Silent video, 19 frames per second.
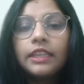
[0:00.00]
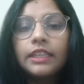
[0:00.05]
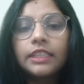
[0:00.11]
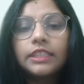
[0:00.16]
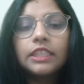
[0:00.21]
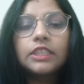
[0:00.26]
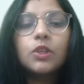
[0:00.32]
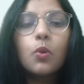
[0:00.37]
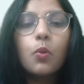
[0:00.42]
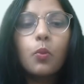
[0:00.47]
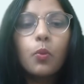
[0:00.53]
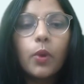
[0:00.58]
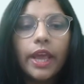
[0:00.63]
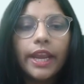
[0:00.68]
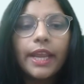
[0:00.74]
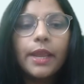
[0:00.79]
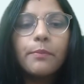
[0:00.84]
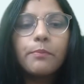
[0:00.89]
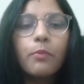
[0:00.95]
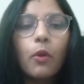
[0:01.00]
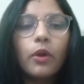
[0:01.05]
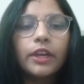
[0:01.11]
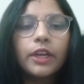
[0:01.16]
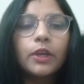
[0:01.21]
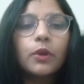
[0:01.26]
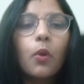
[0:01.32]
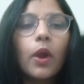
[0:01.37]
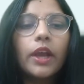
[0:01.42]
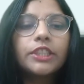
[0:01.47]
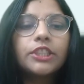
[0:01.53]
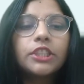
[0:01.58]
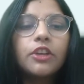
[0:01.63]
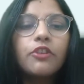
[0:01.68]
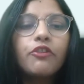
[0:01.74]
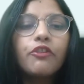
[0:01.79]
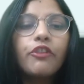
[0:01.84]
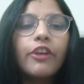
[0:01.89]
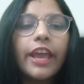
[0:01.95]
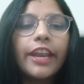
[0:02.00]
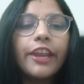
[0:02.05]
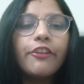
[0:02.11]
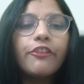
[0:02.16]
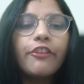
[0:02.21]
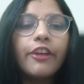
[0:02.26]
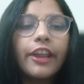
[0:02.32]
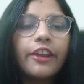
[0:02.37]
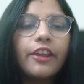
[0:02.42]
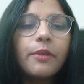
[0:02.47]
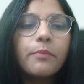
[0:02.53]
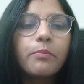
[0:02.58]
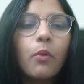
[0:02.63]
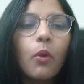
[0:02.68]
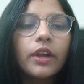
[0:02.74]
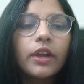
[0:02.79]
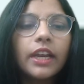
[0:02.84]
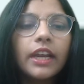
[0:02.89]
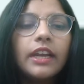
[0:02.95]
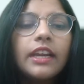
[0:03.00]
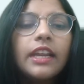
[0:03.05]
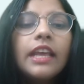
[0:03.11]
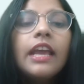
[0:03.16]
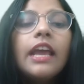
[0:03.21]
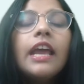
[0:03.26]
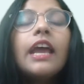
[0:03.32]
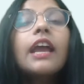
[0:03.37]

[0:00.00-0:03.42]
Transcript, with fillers: दिस इज अ वेरी इंपॉर्टेंट क्वेश्चन वेरी वेरी इंपॉर्टेंट